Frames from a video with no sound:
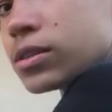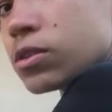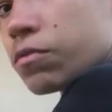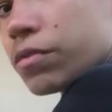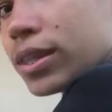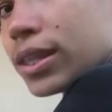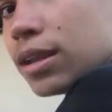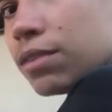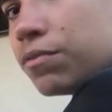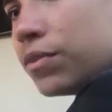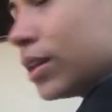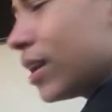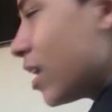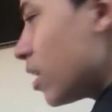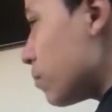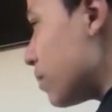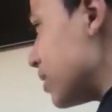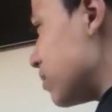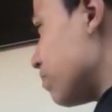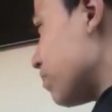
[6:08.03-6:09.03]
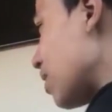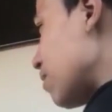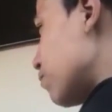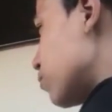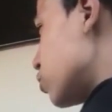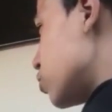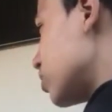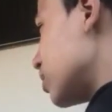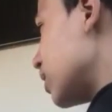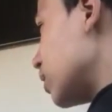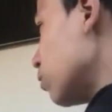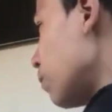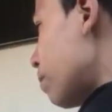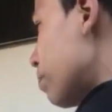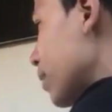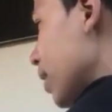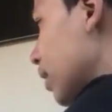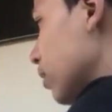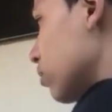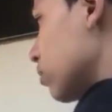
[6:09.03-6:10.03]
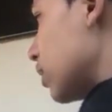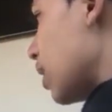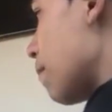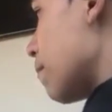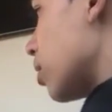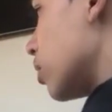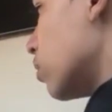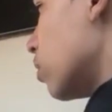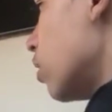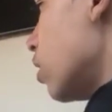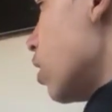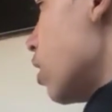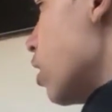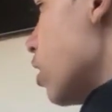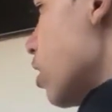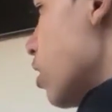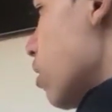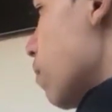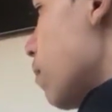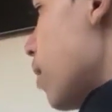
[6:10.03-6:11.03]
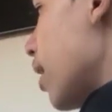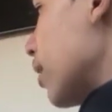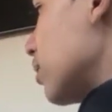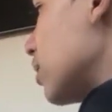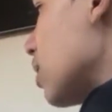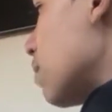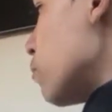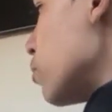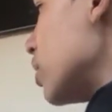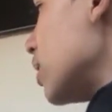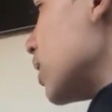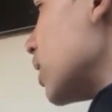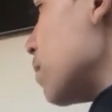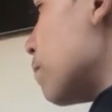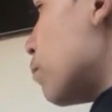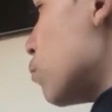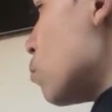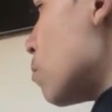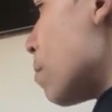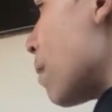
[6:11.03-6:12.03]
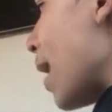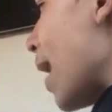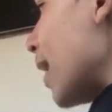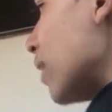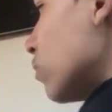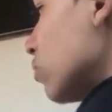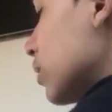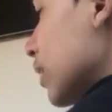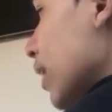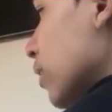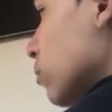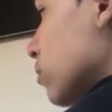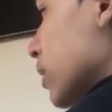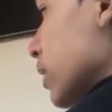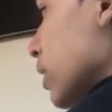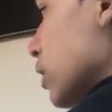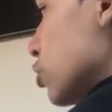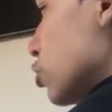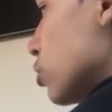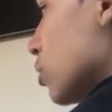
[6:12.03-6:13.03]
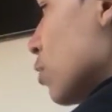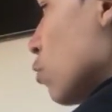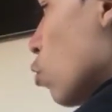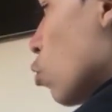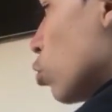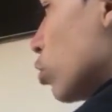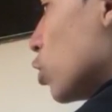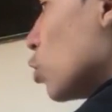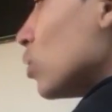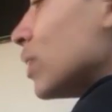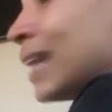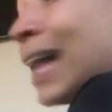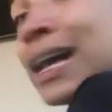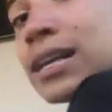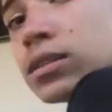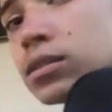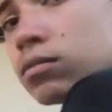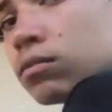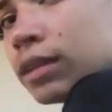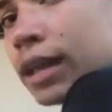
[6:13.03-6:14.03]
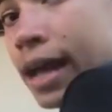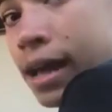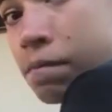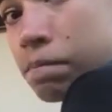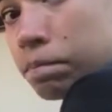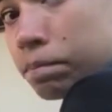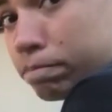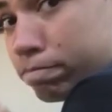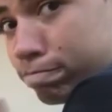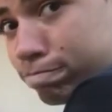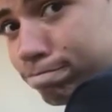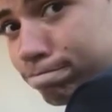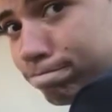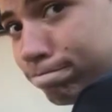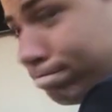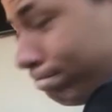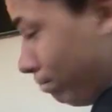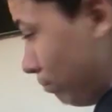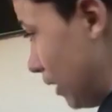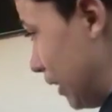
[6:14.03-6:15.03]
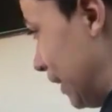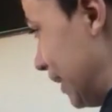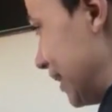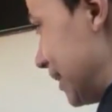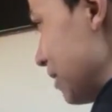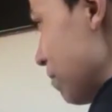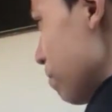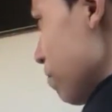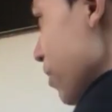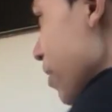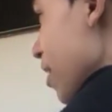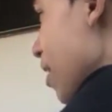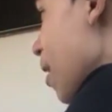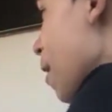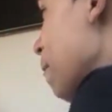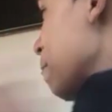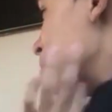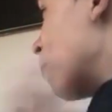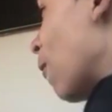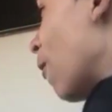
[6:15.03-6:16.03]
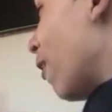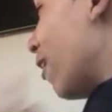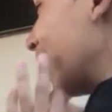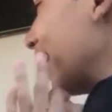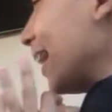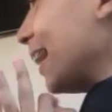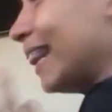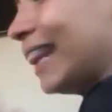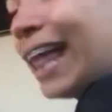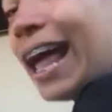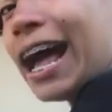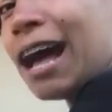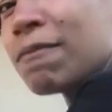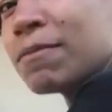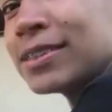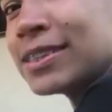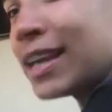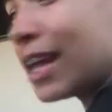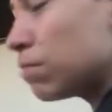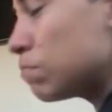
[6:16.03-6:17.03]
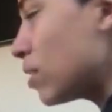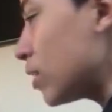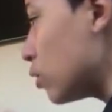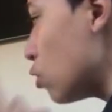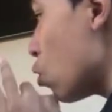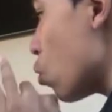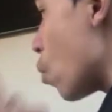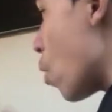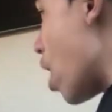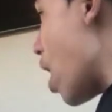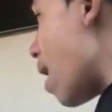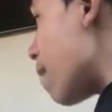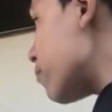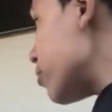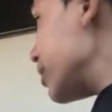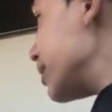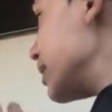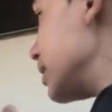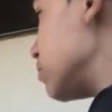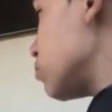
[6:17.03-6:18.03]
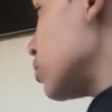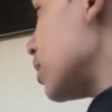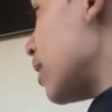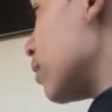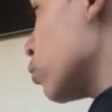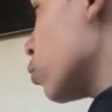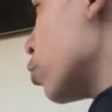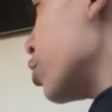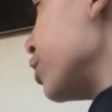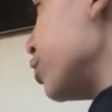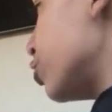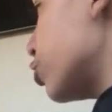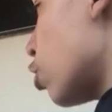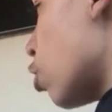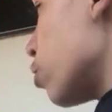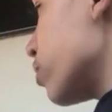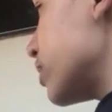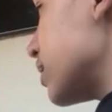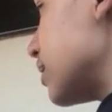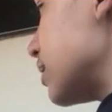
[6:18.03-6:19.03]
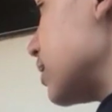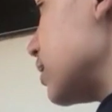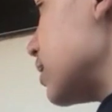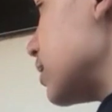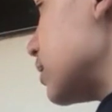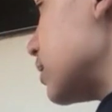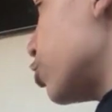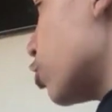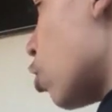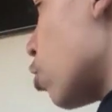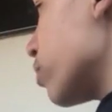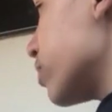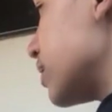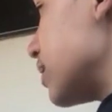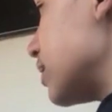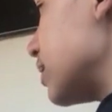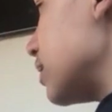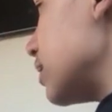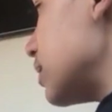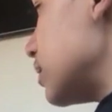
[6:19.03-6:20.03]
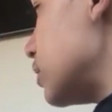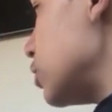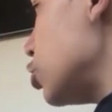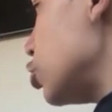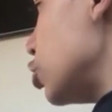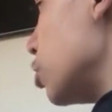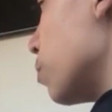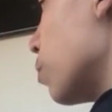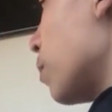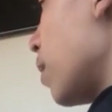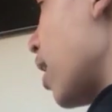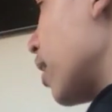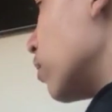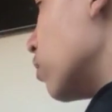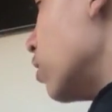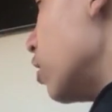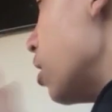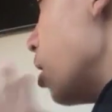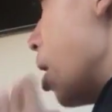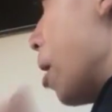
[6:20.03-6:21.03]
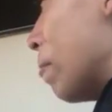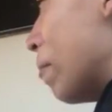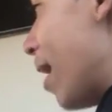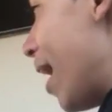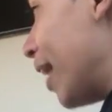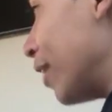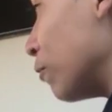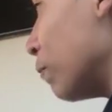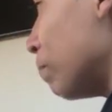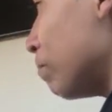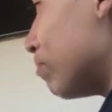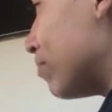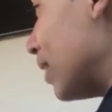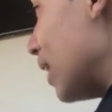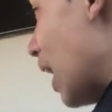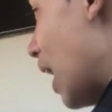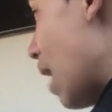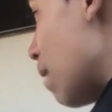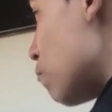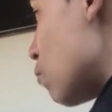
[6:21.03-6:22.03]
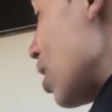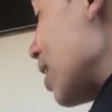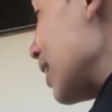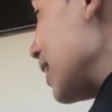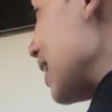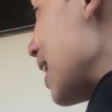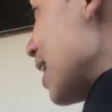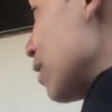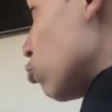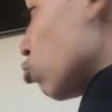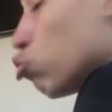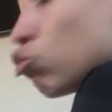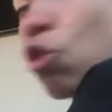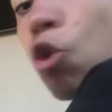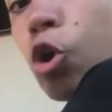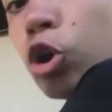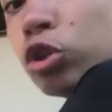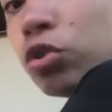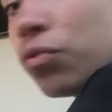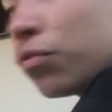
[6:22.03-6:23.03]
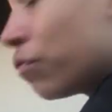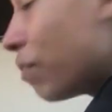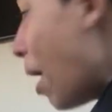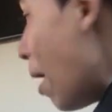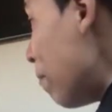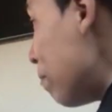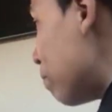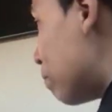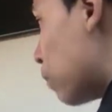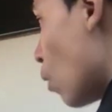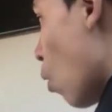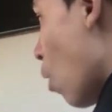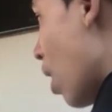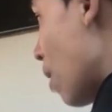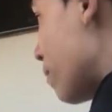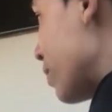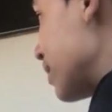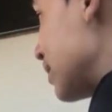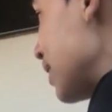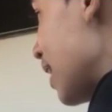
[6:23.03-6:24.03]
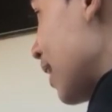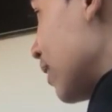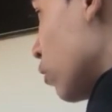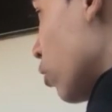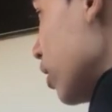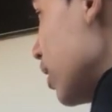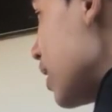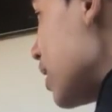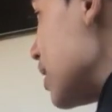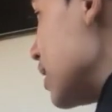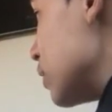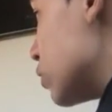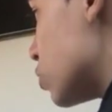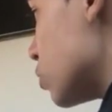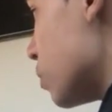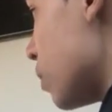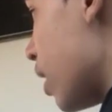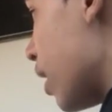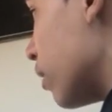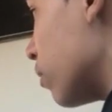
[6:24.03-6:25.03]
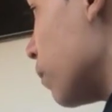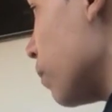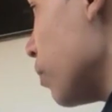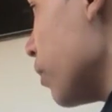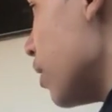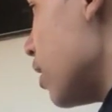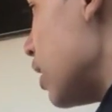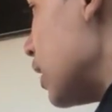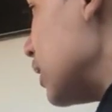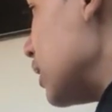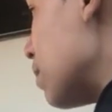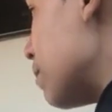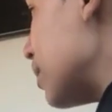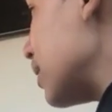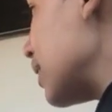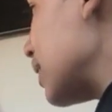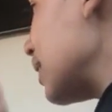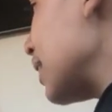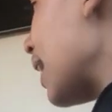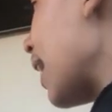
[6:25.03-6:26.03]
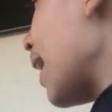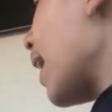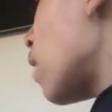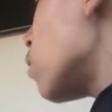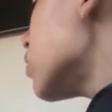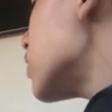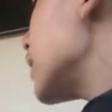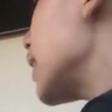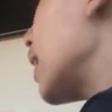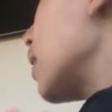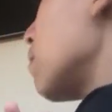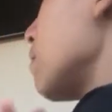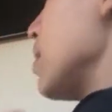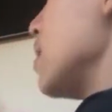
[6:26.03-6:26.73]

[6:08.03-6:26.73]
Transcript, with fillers: vocês estão vendo ele virando, mas não tá funcionando tanto, tá, mano? Mano, tamo indo aqui pra um mato, tá? Tomara que a gente não encontre o Lázaro lá. Beleza? Bora lá, rapaziada. Mano, eu amo esse simulador e jogos assim, de, jogos assim desse tipo. Mano, mano, tamo aqui a todo vapor, rapaziada. Olha isso, mano. Tamo andando na calçada